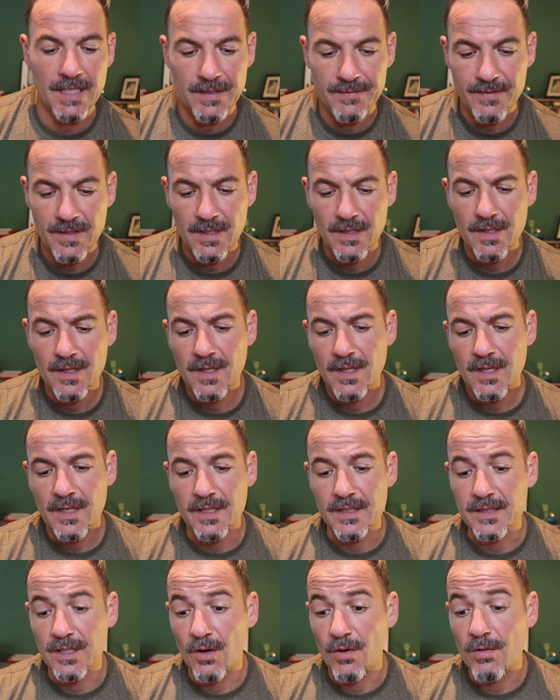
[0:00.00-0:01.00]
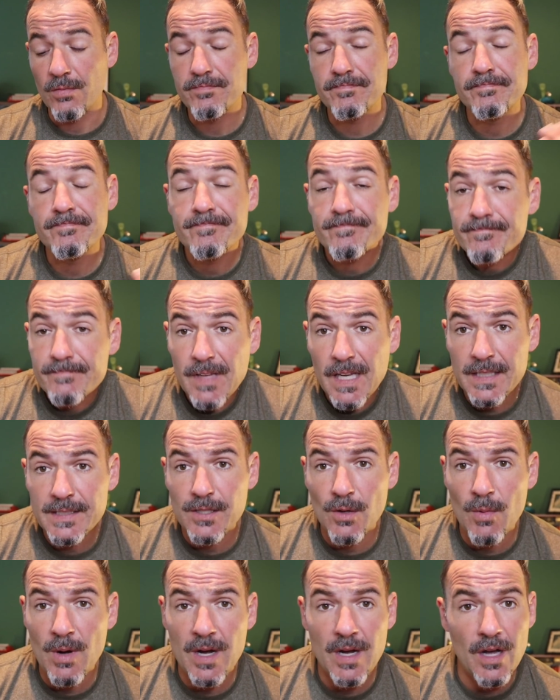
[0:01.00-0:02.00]
tá? Então,
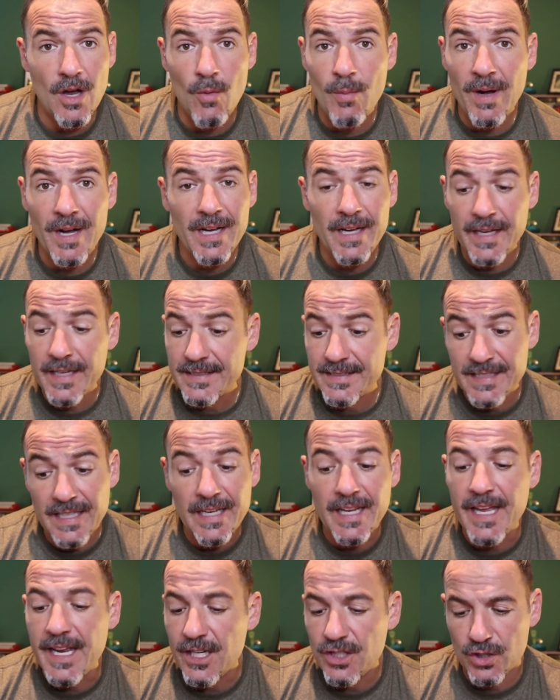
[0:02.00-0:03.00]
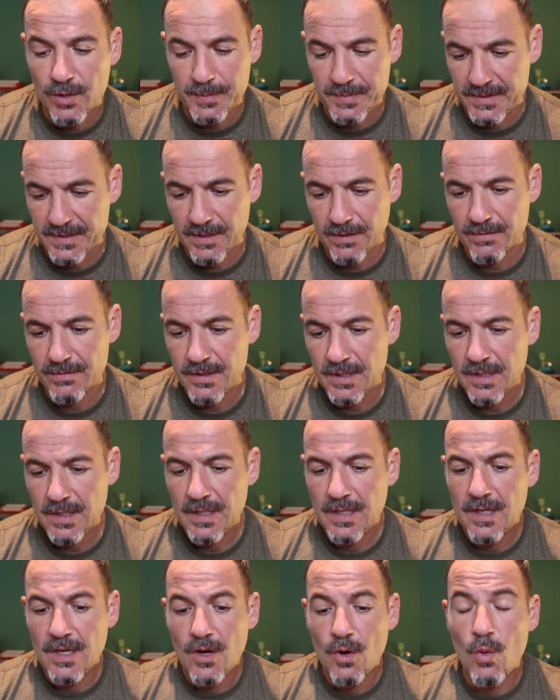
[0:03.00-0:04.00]
essa é uma, é uma excelente opção.
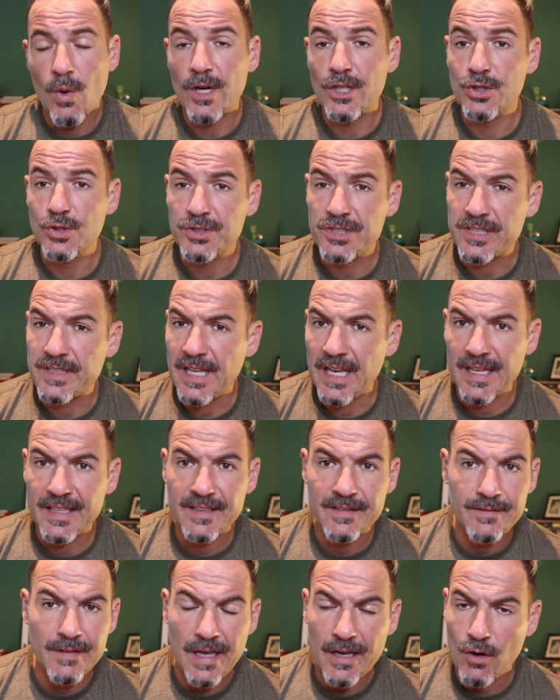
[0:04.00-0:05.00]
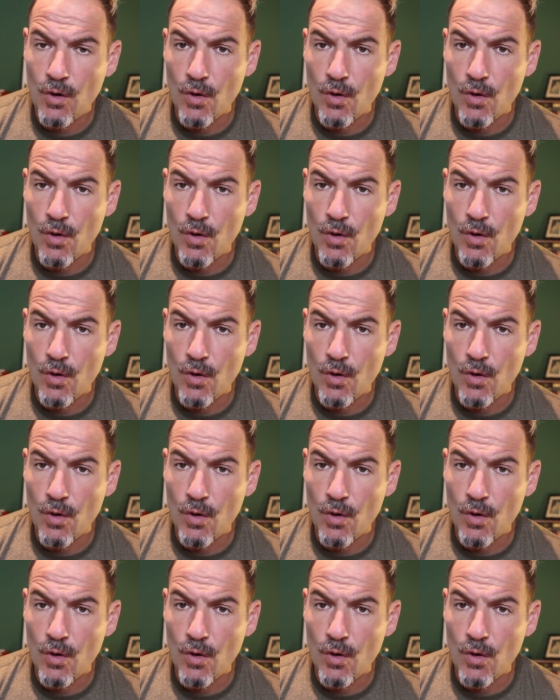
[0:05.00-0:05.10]
O ajuste dela é,